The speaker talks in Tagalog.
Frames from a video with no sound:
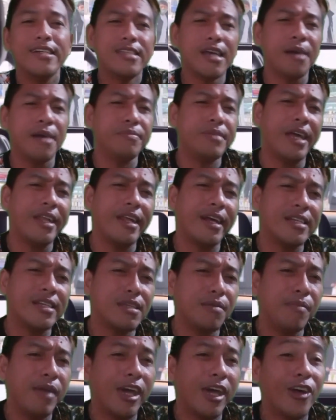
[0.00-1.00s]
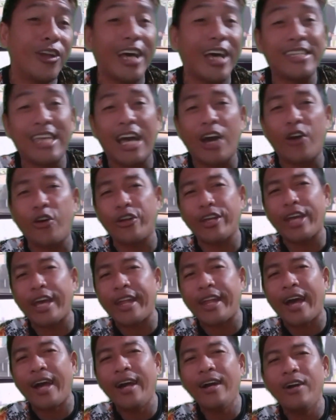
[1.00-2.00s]
Champ Daniel Casimero nasa Korea
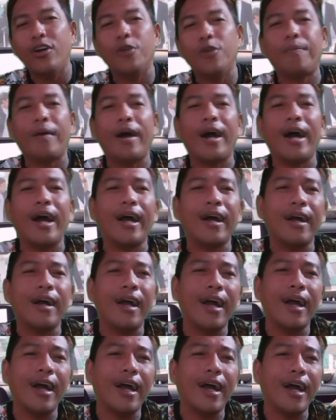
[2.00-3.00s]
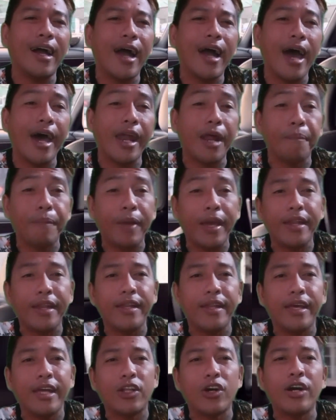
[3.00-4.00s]
na upang uh,
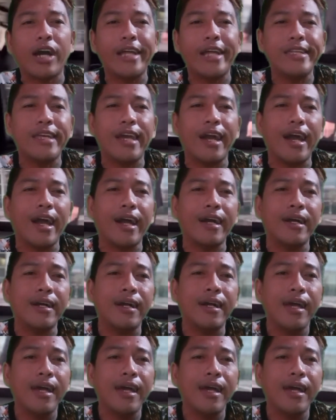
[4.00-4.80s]
harapin itong kanyang